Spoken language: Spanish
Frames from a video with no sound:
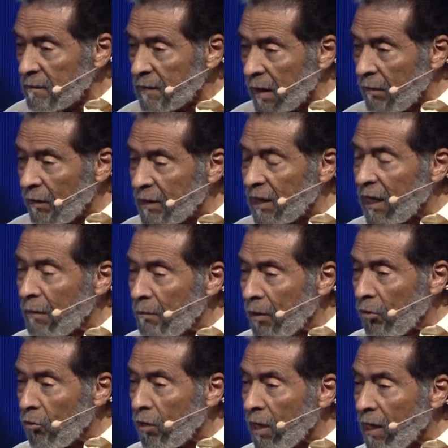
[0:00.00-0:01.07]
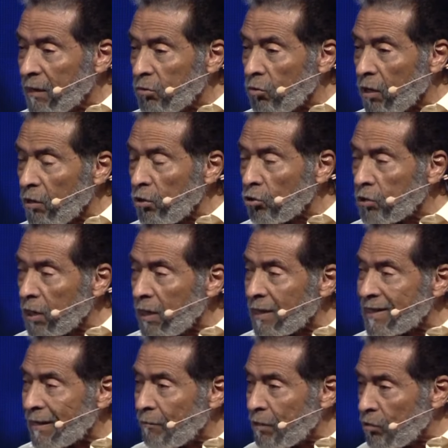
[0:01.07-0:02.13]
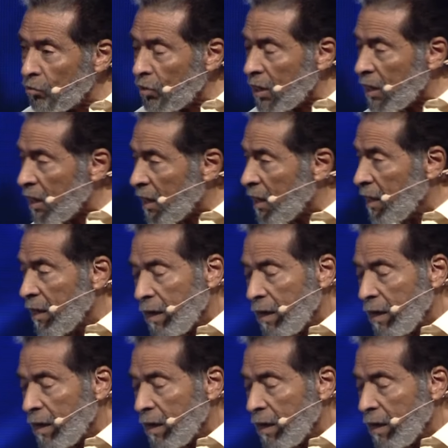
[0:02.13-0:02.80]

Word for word: Levanta las manos en alto que Dios te dé sabiduría.